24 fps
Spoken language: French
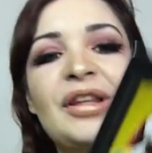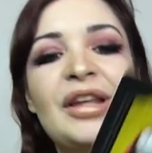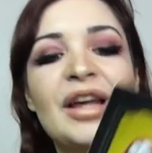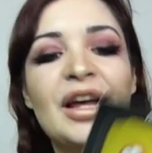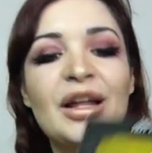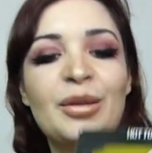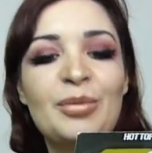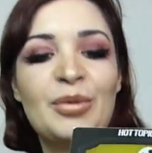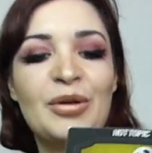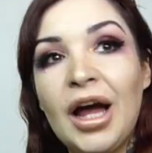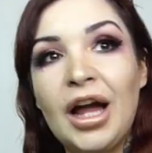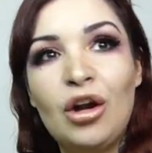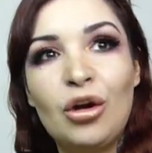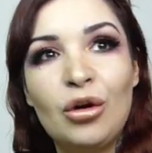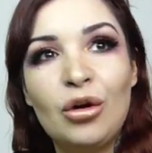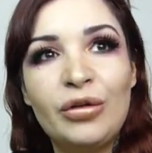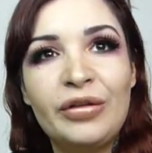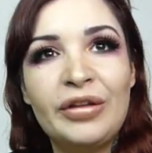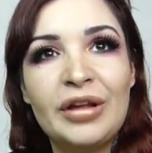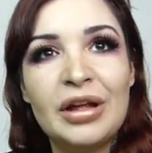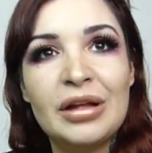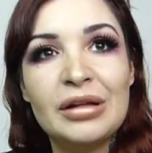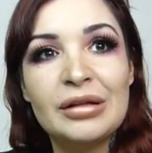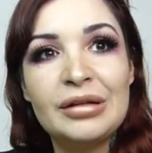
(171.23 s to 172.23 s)
carte. Alors
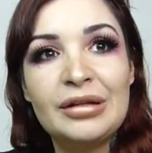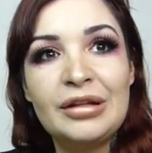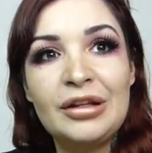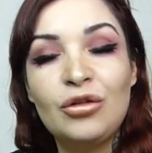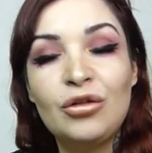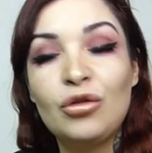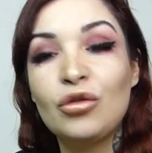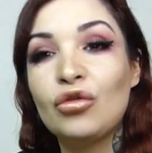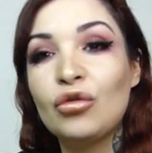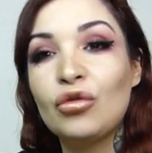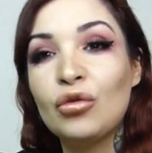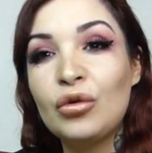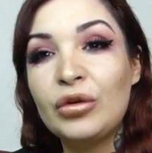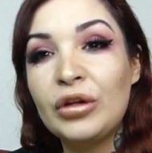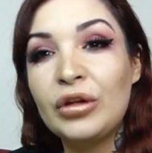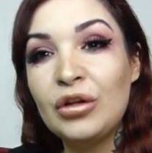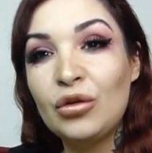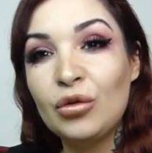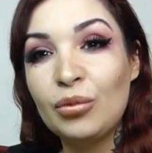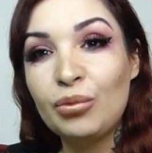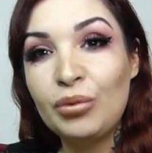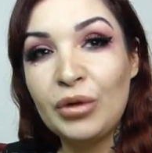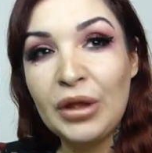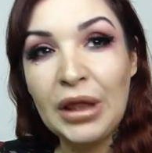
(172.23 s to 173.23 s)
c'est un site que je connais
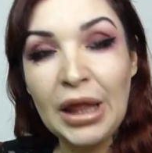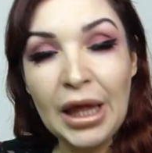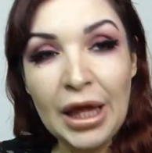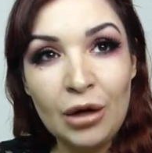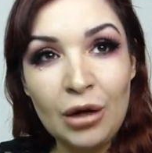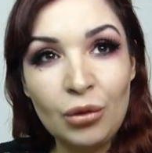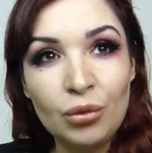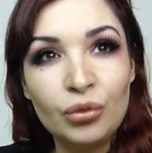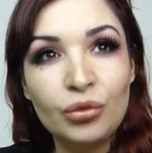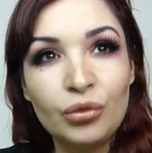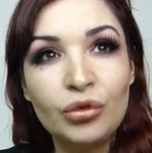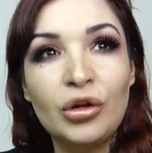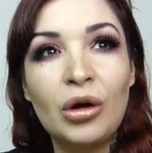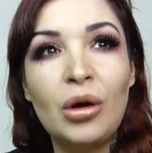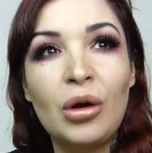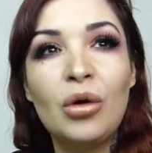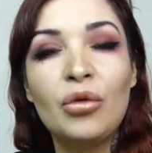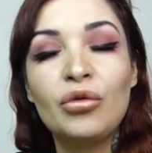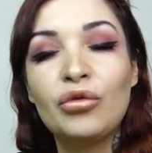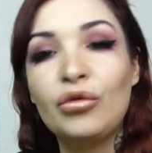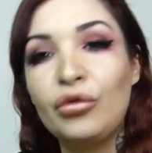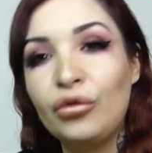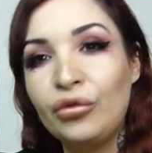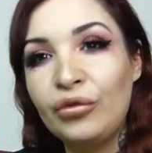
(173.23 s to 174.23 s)
depuis très
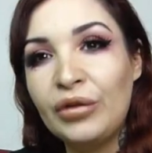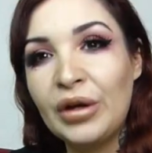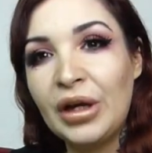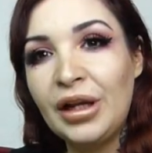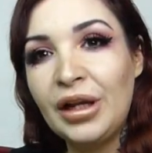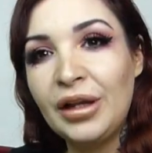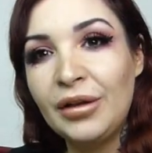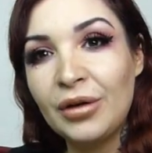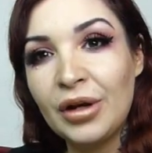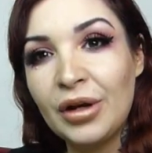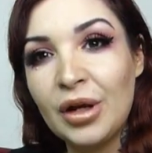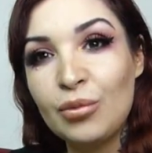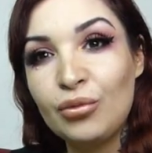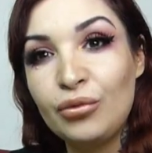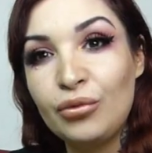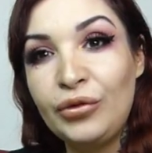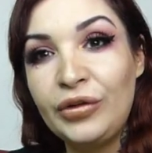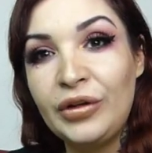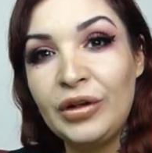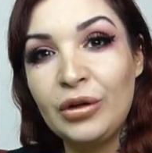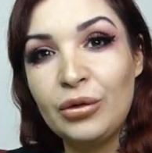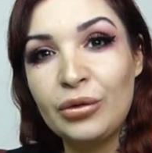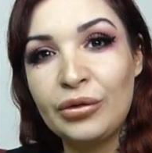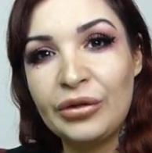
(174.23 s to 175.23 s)
longtemps. Je suis allée dans la
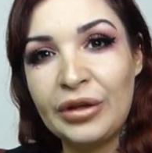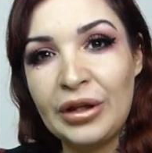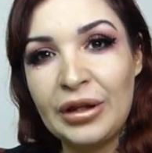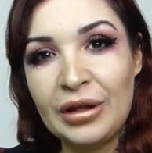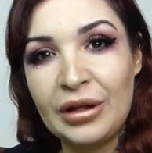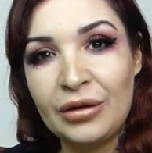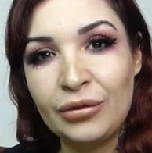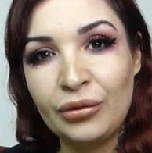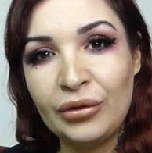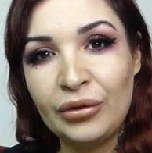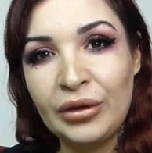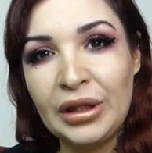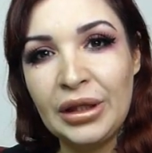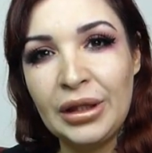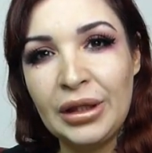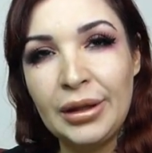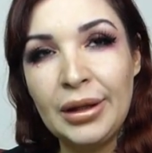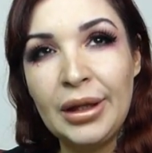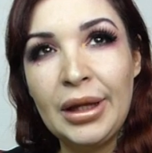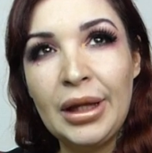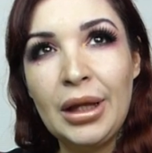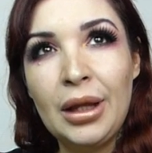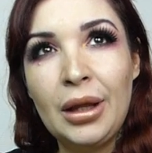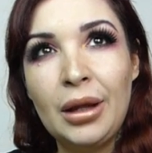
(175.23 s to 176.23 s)
boutique aux États-Unis
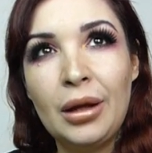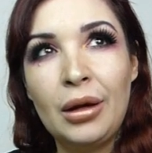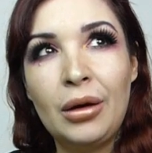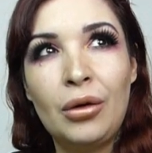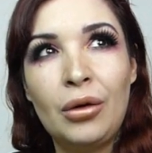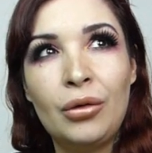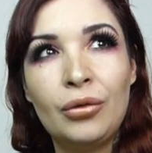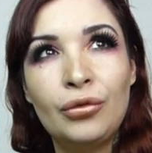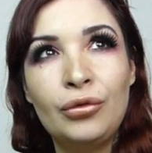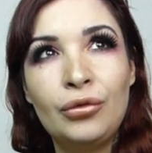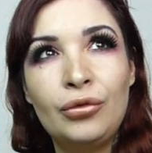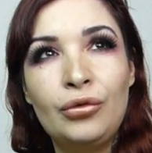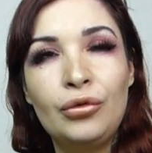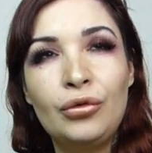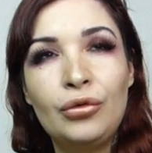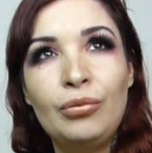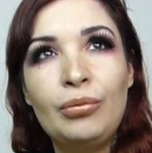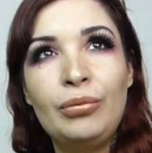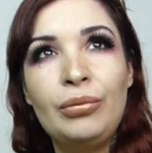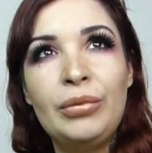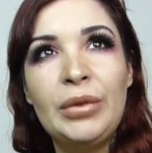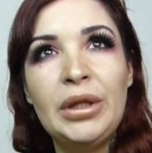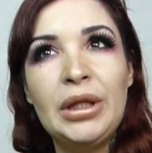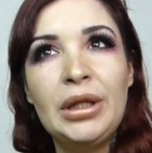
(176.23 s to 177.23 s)
en
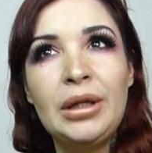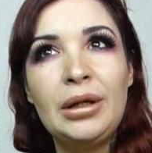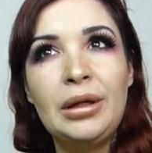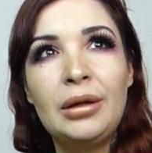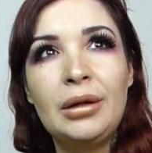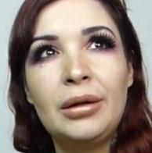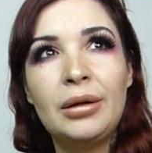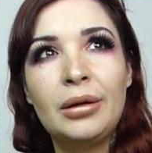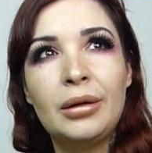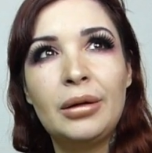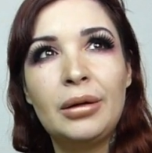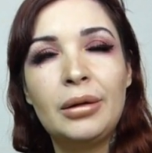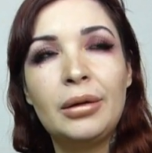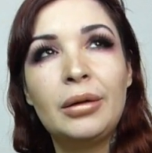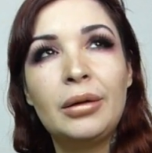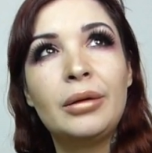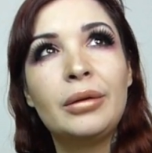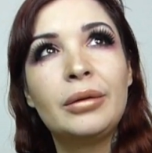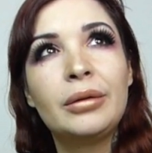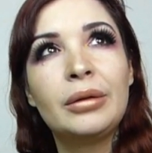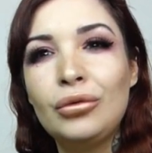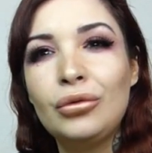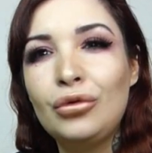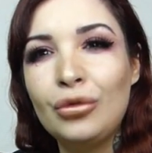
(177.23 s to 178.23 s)

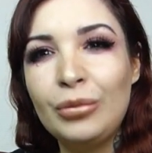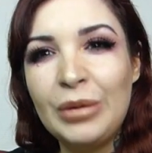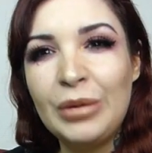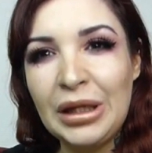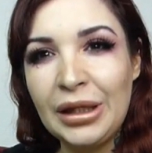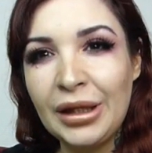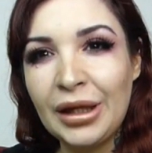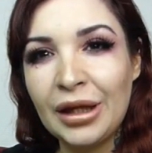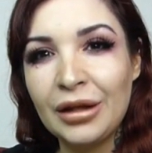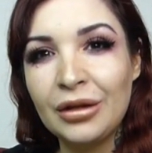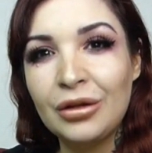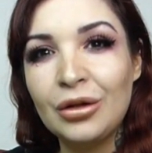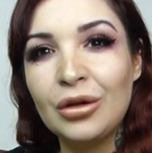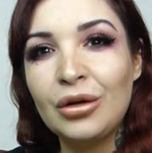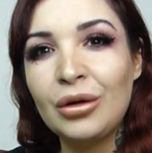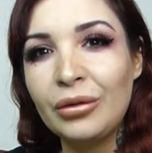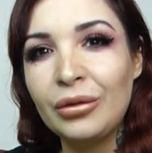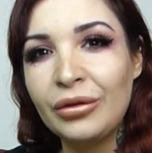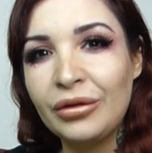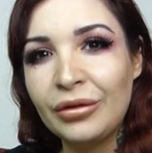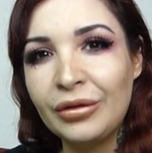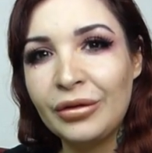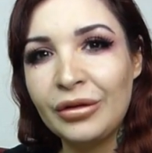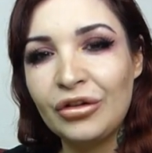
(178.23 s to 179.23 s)

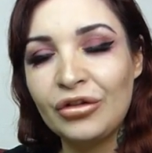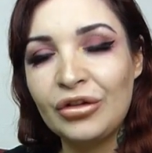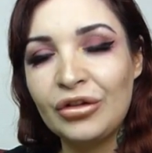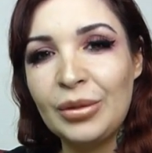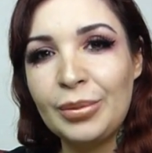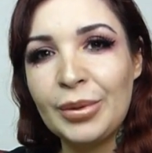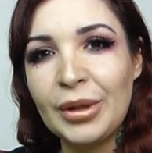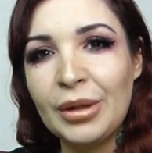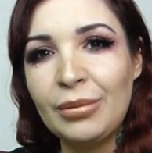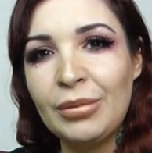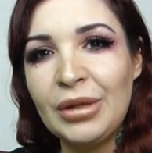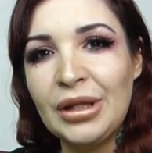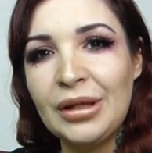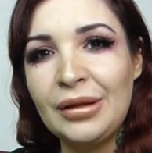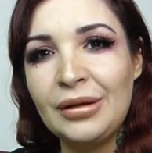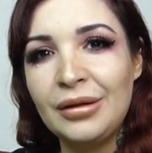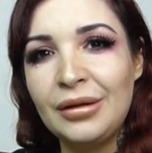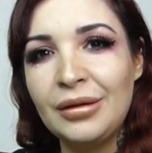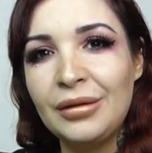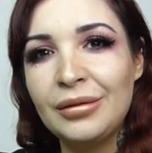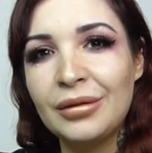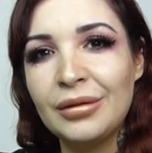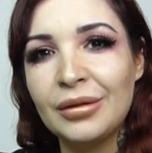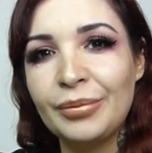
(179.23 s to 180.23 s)
2014 si je ne dis pas de
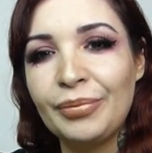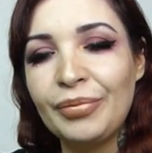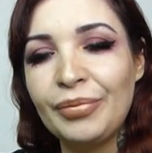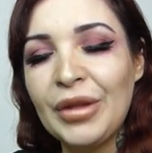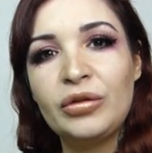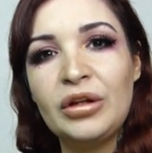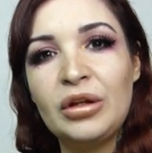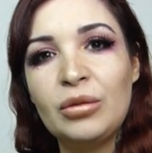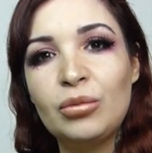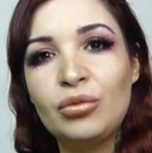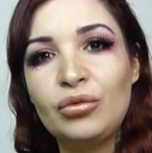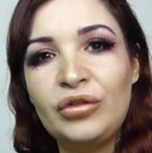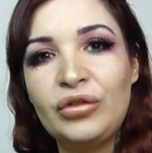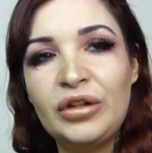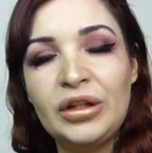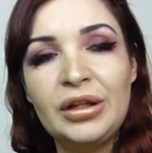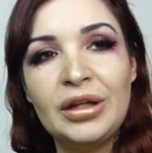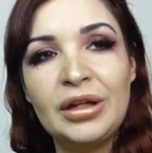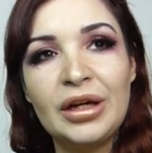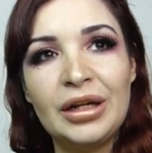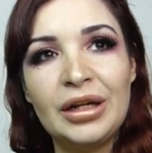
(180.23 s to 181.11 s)
bêtises. C'est une boutique qui est